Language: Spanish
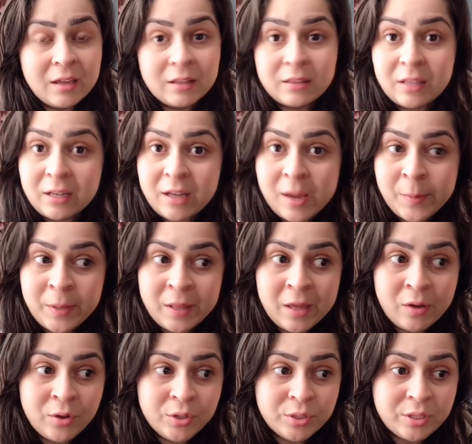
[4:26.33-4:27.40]
tenía
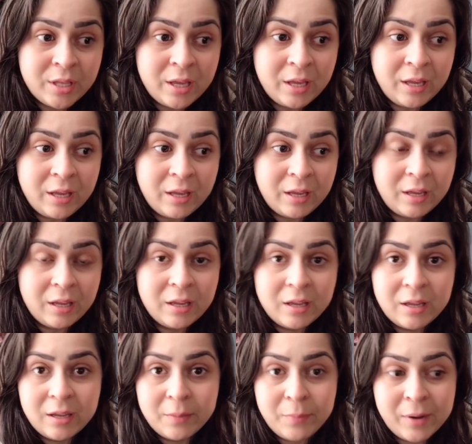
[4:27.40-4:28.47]
videos de
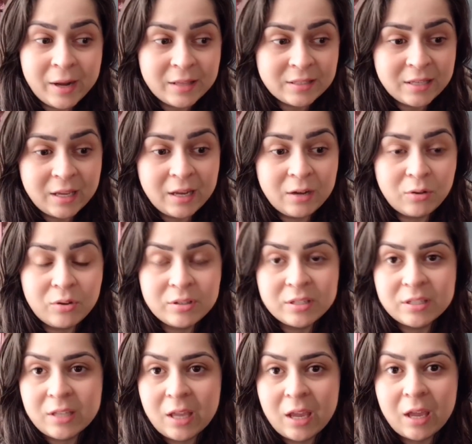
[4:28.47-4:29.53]
para hacer cosas
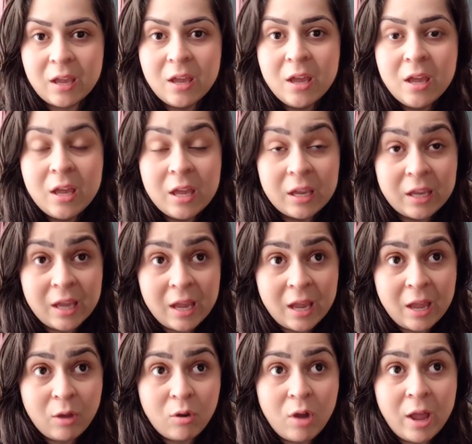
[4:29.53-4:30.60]
que,
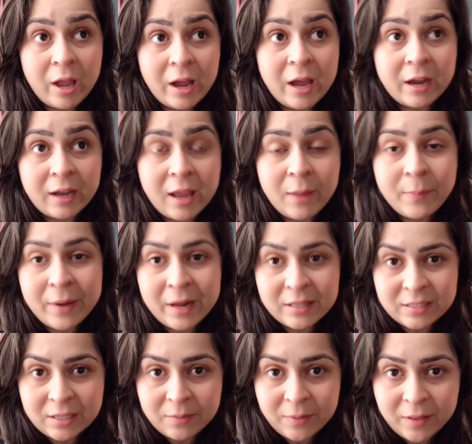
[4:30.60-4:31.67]
que encargué para
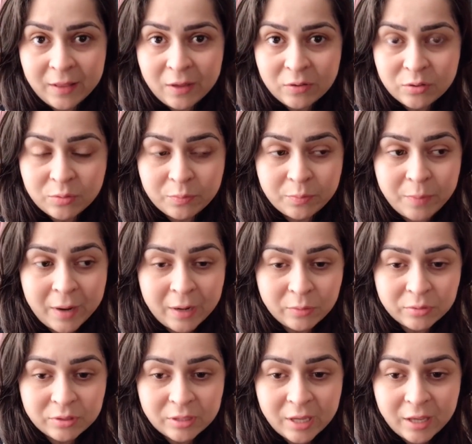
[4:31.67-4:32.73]
hacer videos para
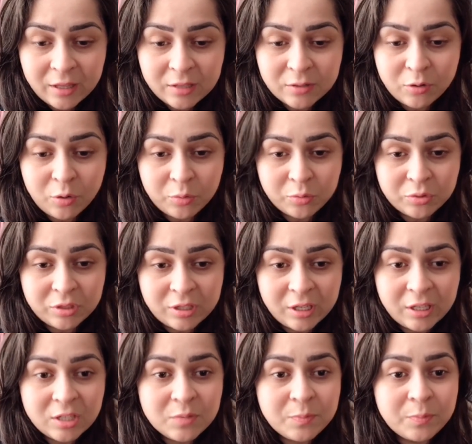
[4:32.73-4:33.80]
ustedes, con
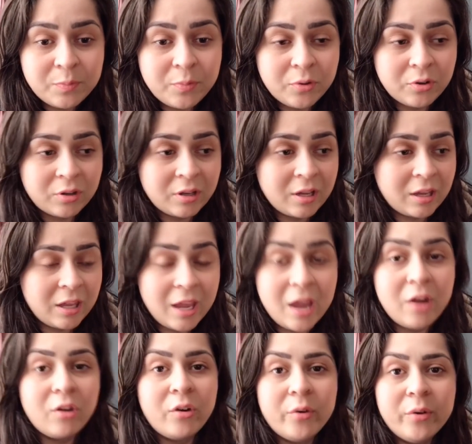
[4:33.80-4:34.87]
ustedes, porque
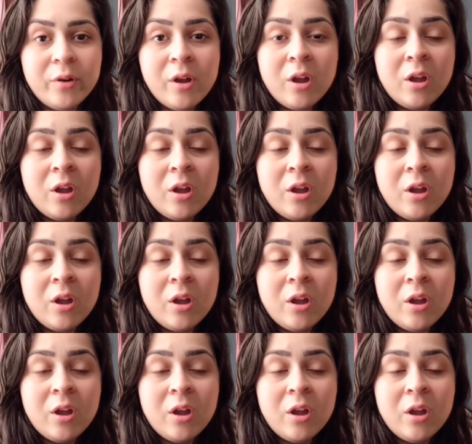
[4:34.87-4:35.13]
quiero.